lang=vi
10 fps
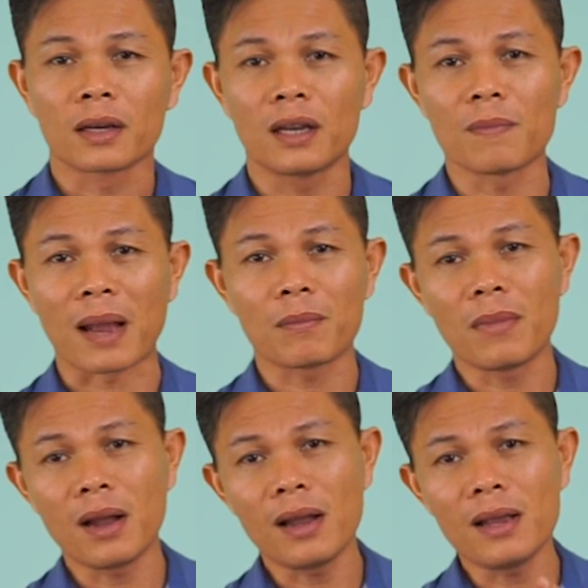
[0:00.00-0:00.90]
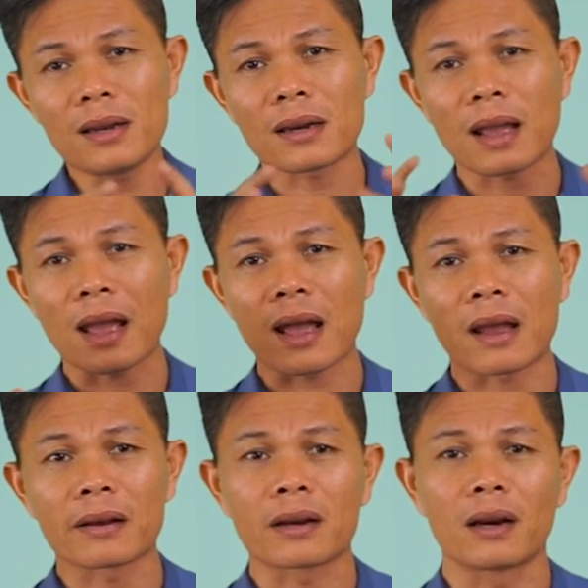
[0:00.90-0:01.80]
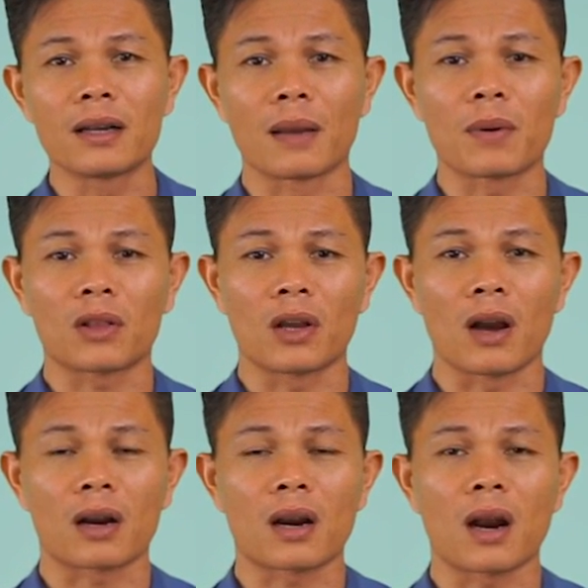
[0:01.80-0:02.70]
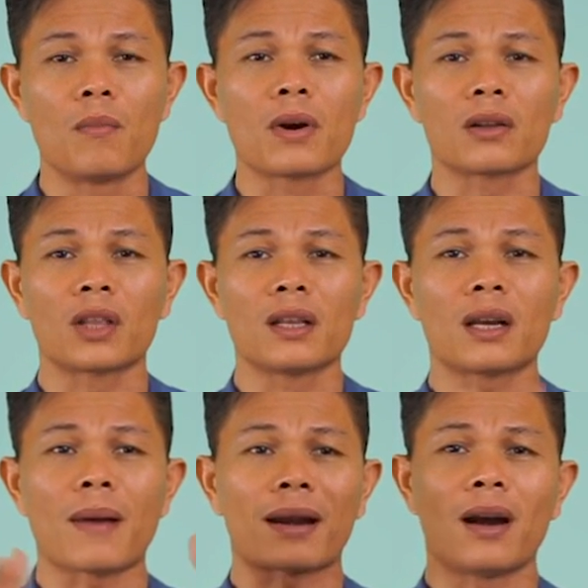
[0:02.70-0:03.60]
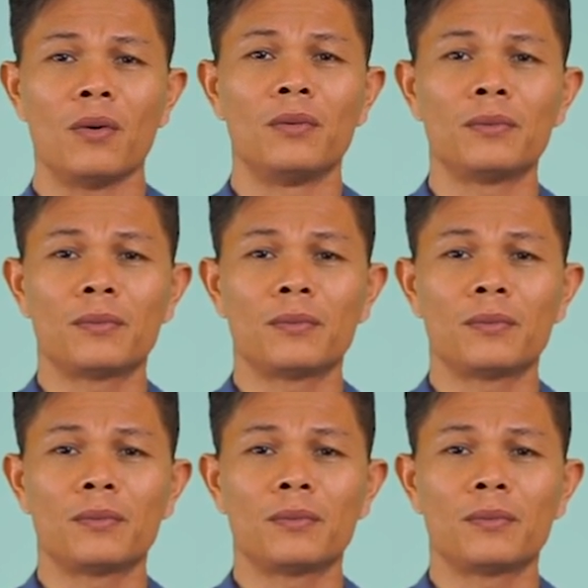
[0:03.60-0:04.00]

khi bạn mới ra khởi nghiệp thì họ không có tin các bạn đâu